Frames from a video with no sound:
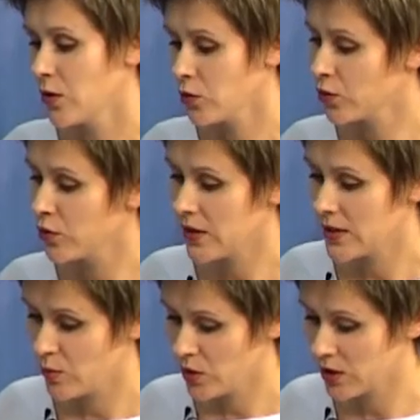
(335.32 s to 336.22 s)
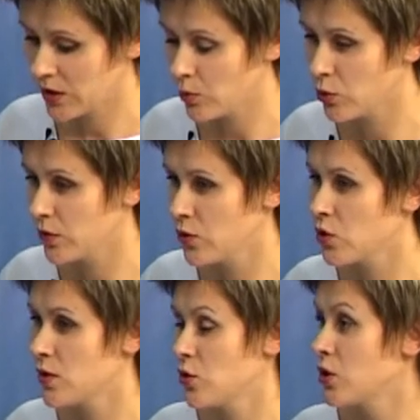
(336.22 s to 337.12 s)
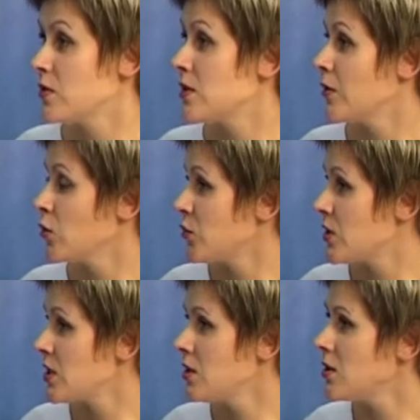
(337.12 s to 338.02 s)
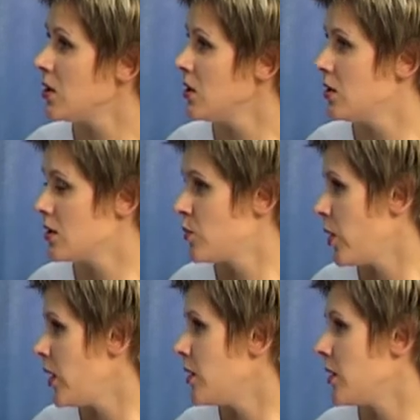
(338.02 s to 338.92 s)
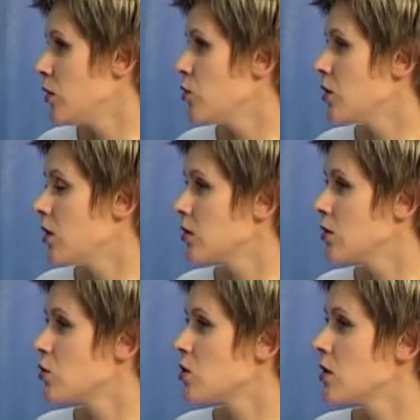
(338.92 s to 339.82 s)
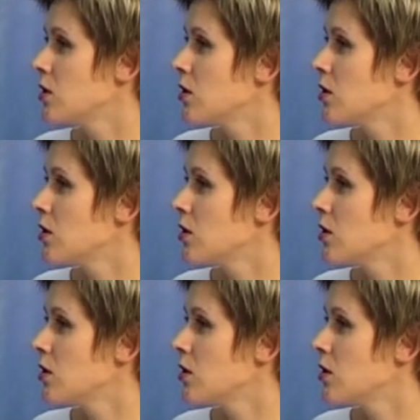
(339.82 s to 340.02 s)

Но ну вот в Владимире эта работа ведется все-таки в основном в центре или спальные районы как-то тоже Нет, ну,